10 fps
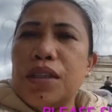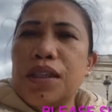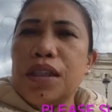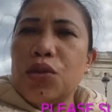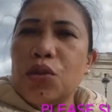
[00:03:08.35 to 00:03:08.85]

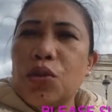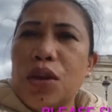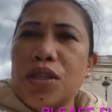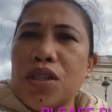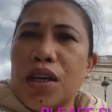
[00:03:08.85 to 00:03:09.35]
dito
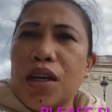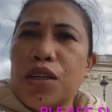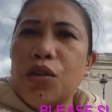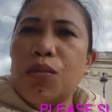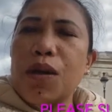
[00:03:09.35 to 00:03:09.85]
at saka
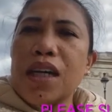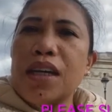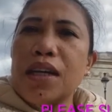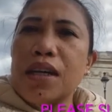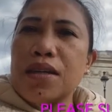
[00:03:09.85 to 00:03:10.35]
yung
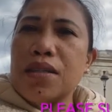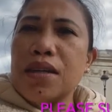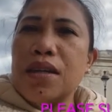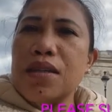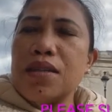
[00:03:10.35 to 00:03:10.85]
maging
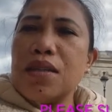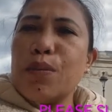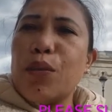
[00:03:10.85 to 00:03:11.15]
residence